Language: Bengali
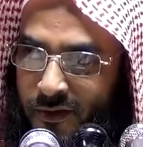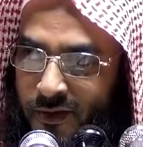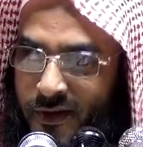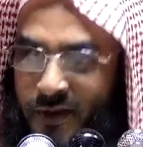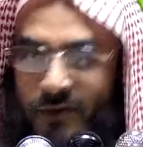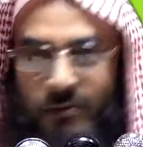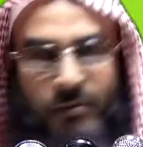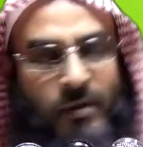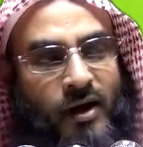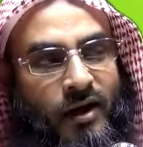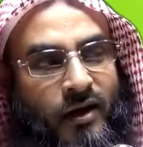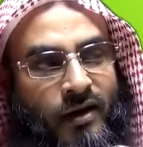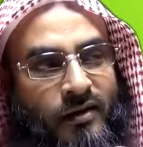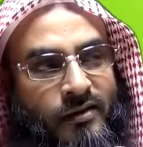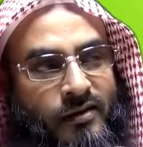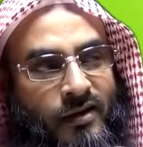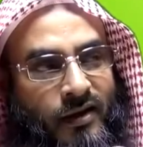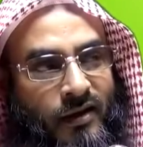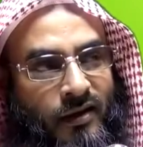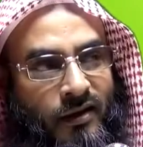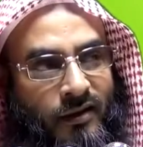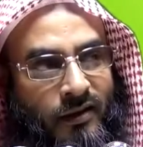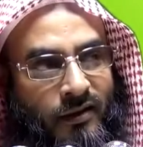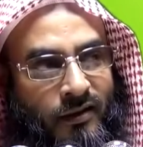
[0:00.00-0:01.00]
যে মারা
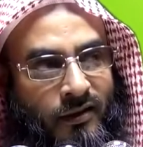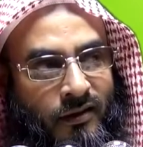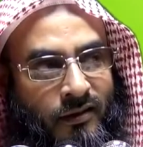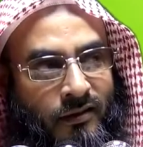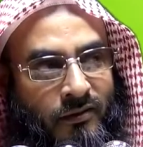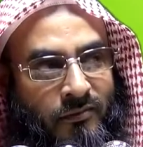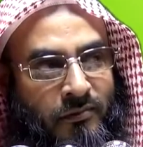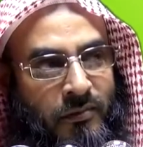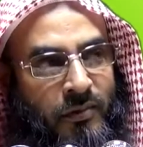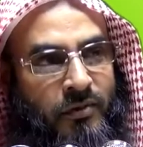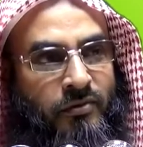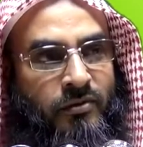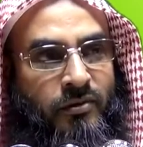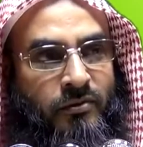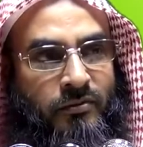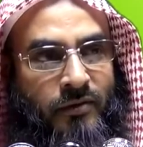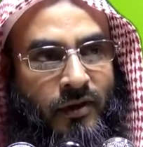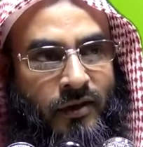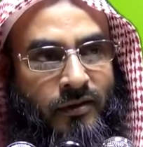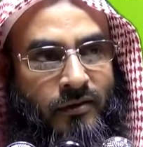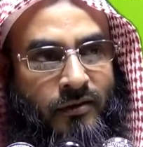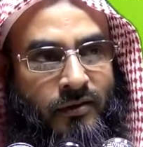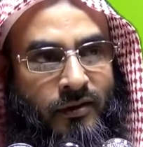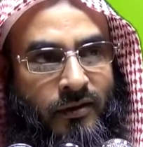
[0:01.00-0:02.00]
যায় মৃত
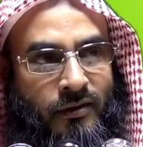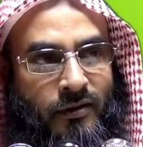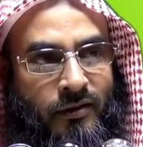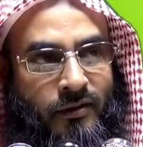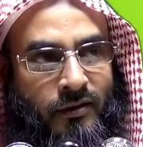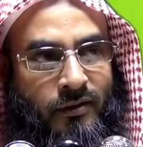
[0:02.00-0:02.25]
ব্যক্তি